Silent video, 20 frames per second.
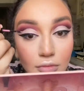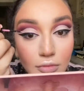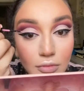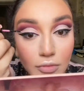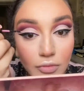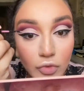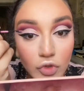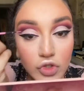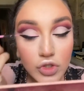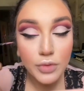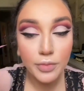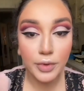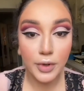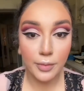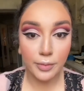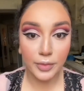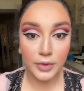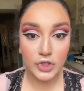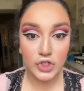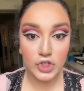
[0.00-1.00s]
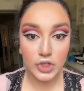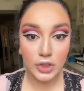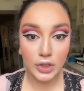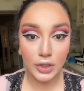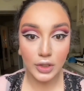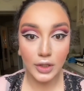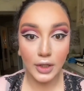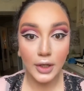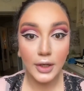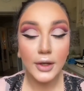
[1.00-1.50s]
Можно прям пошире,
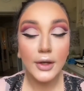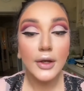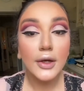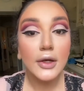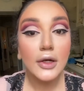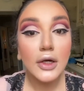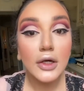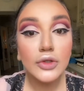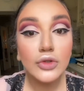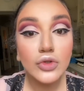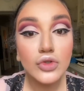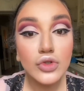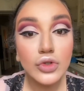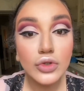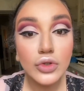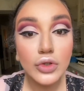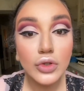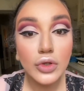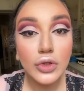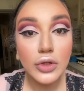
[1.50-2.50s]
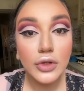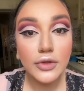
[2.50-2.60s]
да? А то что-то ее не